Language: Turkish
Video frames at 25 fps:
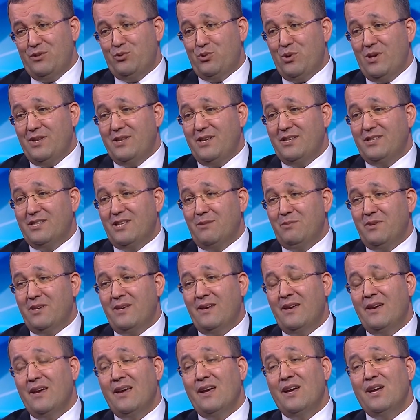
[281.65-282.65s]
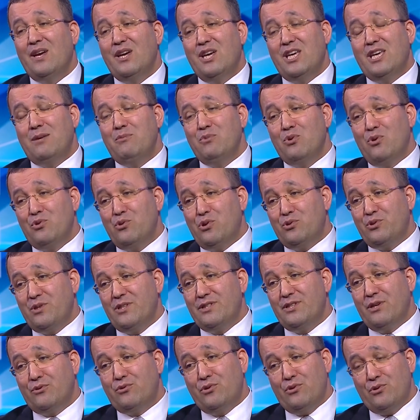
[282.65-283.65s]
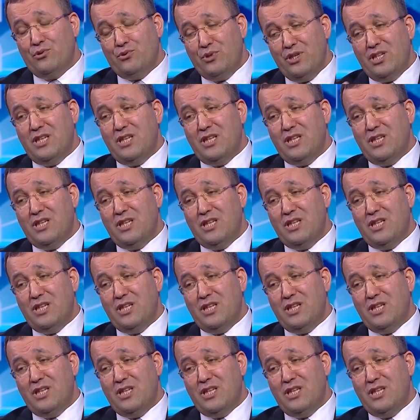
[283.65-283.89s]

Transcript: söylediğiniz gibi 2014 yılında kuruldu.